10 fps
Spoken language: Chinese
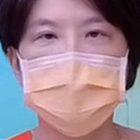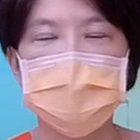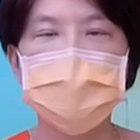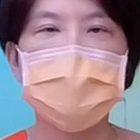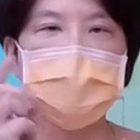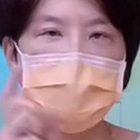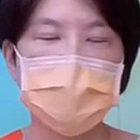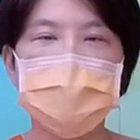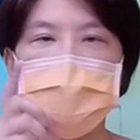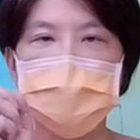所以各
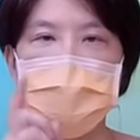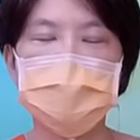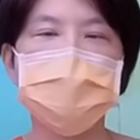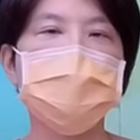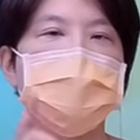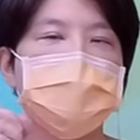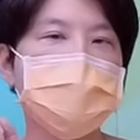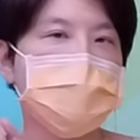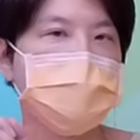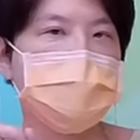行各业如果真
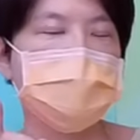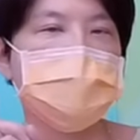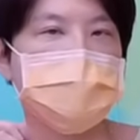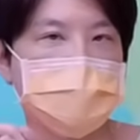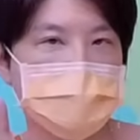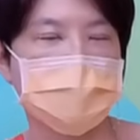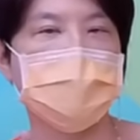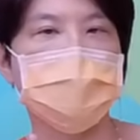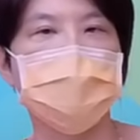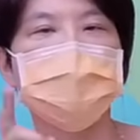的经济起来
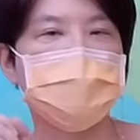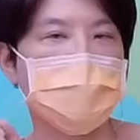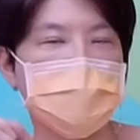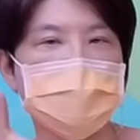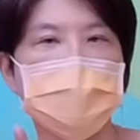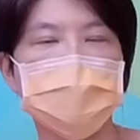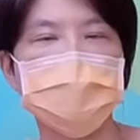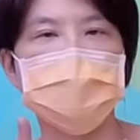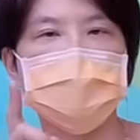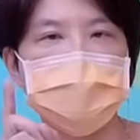了，对银行
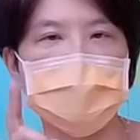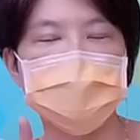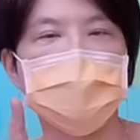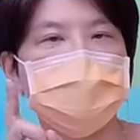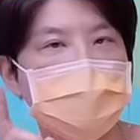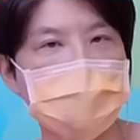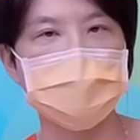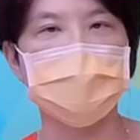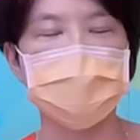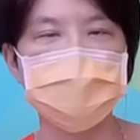业的借钱绝对
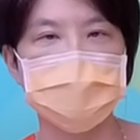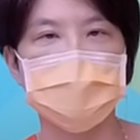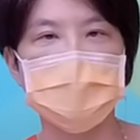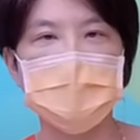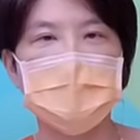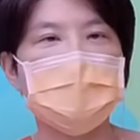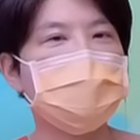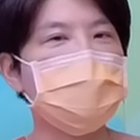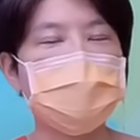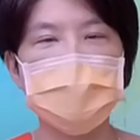有帮助。我
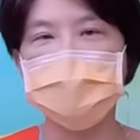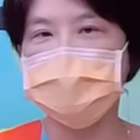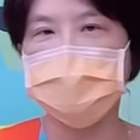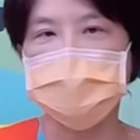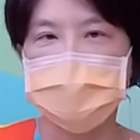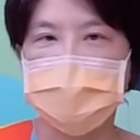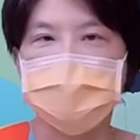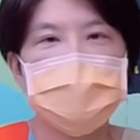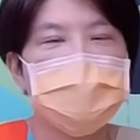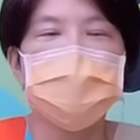都不要你存钱，我
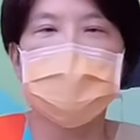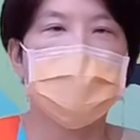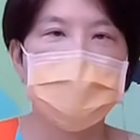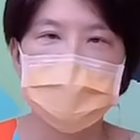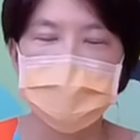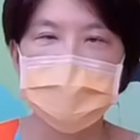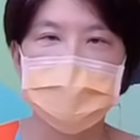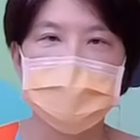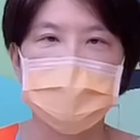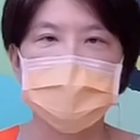希望你来跟我借
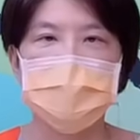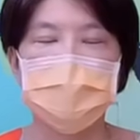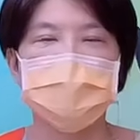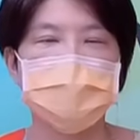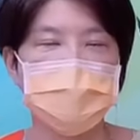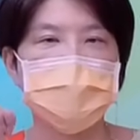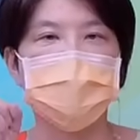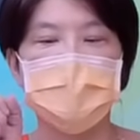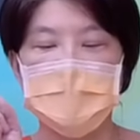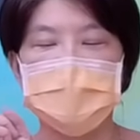钱。好，第一个，
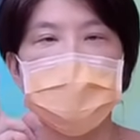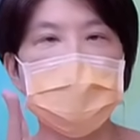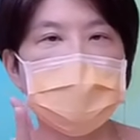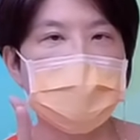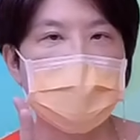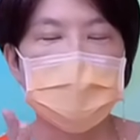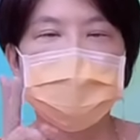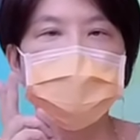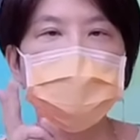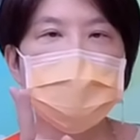第二个，
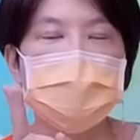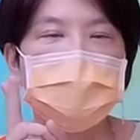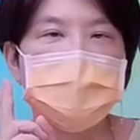如果